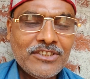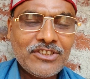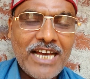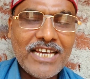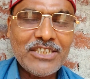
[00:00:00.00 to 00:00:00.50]

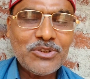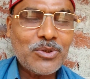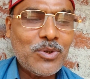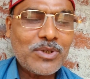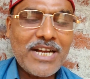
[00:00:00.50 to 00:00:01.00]
चार
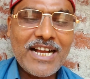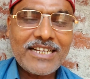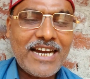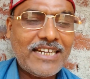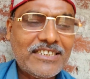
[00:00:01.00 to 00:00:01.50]
जुगों का
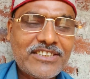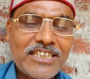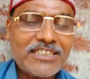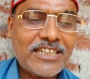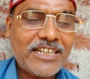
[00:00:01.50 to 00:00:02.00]
काल
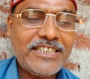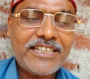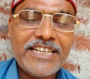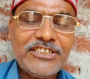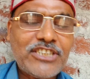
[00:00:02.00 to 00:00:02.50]
चक्र कई
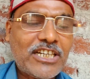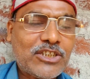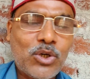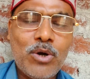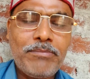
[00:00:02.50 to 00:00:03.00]
कई
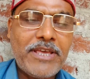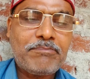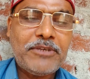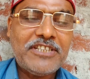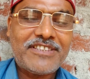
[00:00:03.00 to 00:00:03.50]
चक्रों में
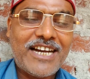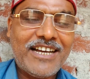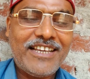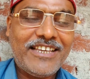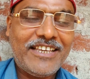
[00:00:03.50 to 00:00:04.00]
बीता
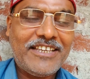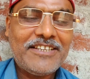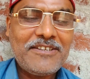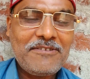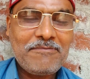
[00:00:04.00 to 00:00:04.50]
है
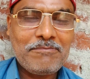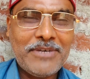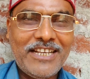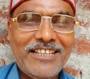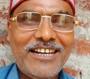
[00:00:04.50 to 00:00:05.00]

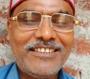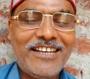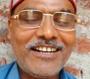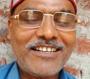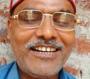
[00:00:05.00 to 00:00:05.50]

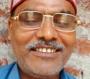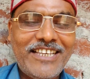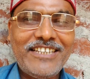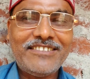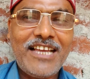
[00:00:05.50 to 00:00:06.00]
मर्यादा का
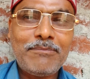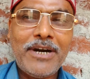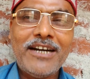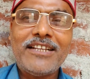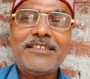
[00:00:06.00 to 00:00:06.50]
देश है
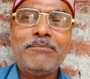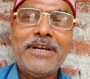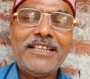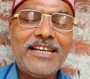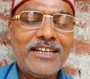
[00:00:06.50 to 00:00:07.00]
भारत
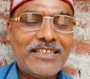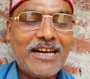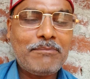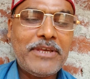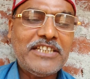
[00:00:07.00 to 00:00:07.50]

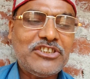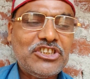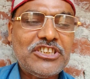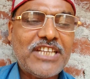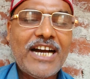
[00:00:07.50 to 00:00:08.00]
मर्यादा में
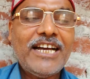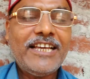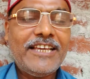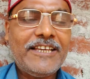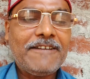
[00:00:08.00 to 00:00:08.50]
जीता है